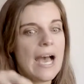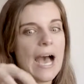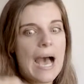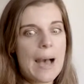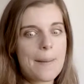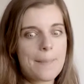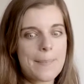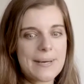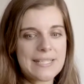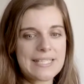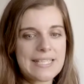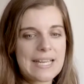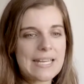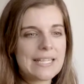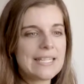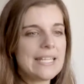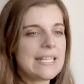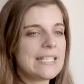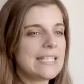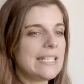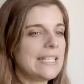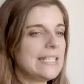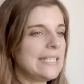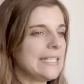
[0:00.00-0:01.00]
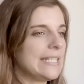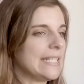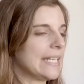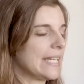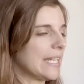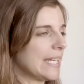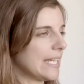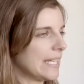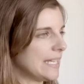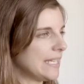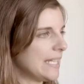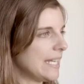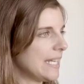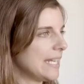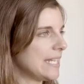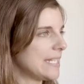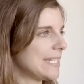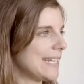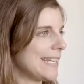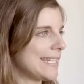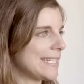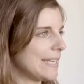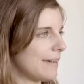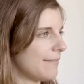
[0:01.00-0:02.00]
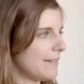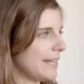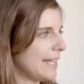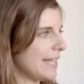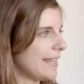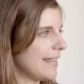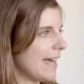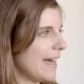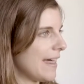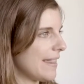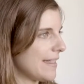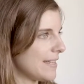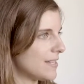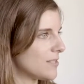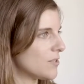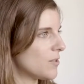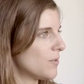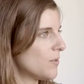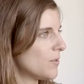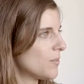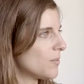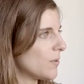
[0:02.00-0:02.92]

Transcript: a pasarte a sentir de que tienes las habilidades, ¿no?